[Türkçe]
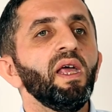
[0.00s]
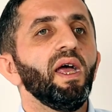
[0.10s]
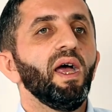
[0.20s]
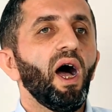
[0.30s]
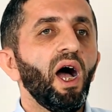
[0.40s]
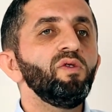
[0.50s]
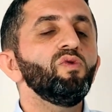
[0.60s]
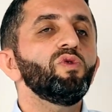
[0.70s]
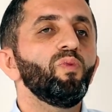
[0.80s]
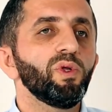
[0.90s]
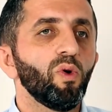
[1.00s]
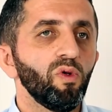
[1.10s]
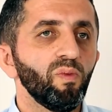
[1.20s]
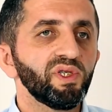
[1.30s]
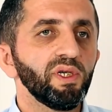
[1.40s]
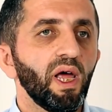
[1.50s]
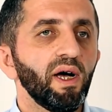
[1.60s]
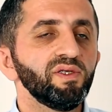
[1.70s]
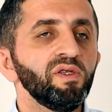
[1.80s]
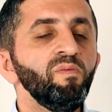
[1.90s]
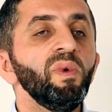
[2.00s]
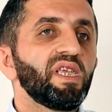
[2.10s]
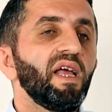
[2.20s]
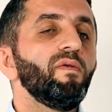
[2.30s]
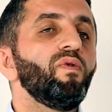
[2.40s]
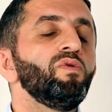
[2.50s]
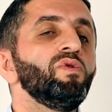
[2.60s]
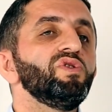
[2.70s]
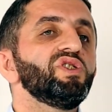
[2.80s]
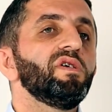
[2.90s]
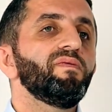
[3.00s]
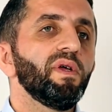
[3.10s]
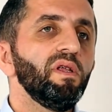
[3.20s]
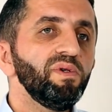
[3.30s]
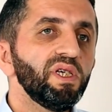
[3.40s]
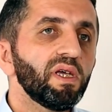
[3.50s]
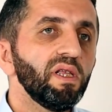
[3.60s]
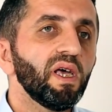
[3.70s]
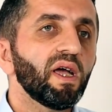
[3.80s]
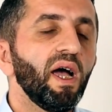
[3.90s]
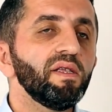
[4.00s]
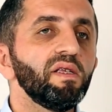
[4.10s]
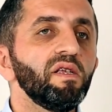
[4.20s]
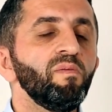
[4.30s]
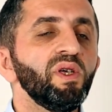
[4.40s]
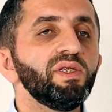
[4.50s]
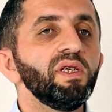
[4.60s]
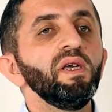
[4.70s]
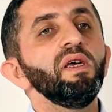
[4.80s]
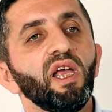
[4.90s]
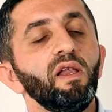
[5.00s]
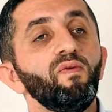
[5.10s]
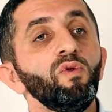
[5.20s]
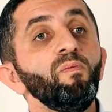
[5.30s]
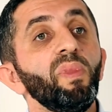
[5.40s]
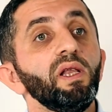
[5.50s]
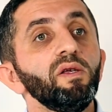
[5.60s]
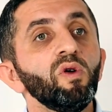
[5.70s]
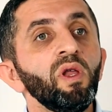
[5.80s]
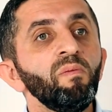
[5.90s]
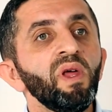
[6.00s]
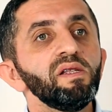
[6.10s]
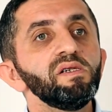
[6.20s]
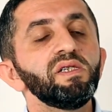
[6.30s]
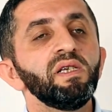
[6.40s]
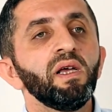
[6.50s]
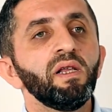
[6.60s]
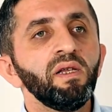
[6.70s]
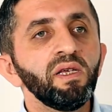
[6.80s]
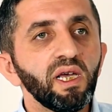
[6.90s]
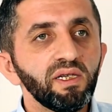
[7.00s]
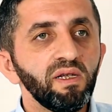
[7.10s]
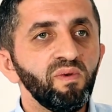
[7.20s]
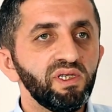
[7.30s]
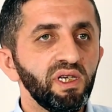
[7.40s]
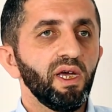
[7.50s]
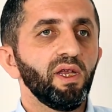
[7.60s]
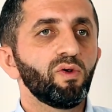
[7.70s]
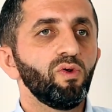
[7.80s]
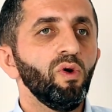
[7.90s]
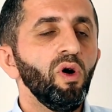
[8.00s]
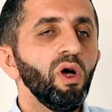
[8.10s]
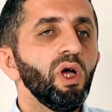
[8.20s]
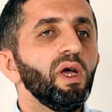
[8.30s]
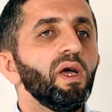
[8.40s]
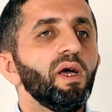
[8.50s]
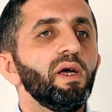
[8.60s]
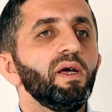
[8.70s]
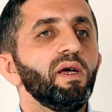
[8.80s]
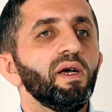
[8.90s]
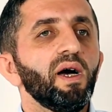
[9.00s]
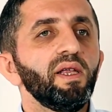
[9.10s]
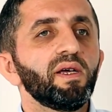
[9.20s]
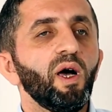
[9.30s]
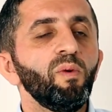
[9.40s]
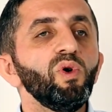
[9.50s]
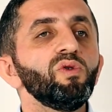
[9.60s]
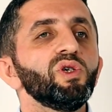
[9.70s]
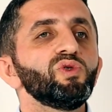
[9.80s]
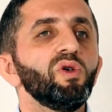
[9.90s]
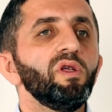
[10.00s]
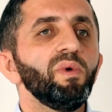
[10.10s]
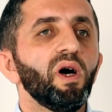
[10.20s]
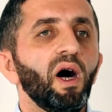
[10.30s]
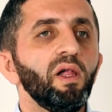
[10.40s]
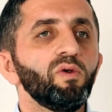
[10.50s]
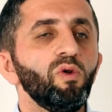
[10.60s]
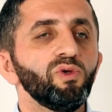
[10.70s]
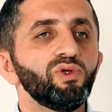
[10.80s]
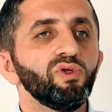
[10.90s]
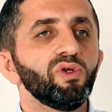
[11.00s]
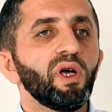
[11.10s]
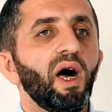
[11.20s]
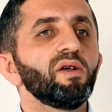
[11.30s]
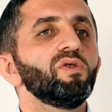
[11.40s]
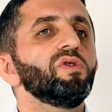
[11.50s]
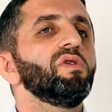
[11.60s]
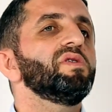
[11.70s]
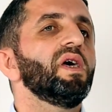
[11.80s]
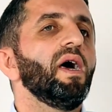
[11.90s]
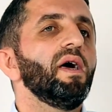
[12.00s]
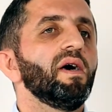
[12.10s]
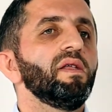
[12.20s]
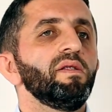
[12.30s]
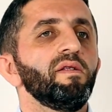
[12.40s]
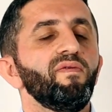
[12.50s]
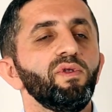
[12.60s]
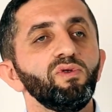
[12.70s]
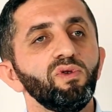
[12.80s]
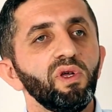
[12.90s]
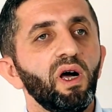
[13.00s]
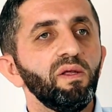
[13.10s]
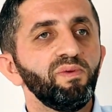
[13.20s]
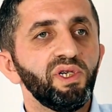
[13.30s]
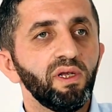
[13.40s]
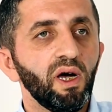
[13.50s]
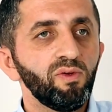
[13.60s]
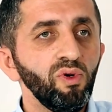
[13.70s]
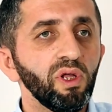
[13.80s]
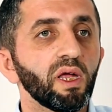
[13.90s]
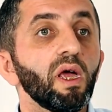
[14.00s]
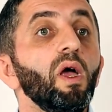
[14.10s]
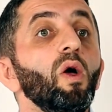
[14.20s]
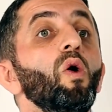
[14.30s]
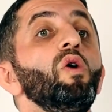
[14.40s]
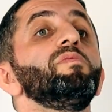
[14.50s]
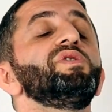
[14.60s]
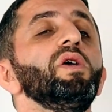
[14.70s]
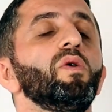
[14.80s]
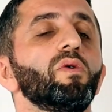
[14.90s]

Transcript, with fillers: de aynı rütbede olması lazım. Telefonun şifreli bir şekilde kaydedilmesi, telefonun belli dönemlerde sinyalinin kesilmesi gerekiyor ee, hani kamuoyunda şöyle bir algı oluşuyor. Ankesörlüden her arananı FETÖ'cü diye alıp içeri atıyorlar. Öyle bir şey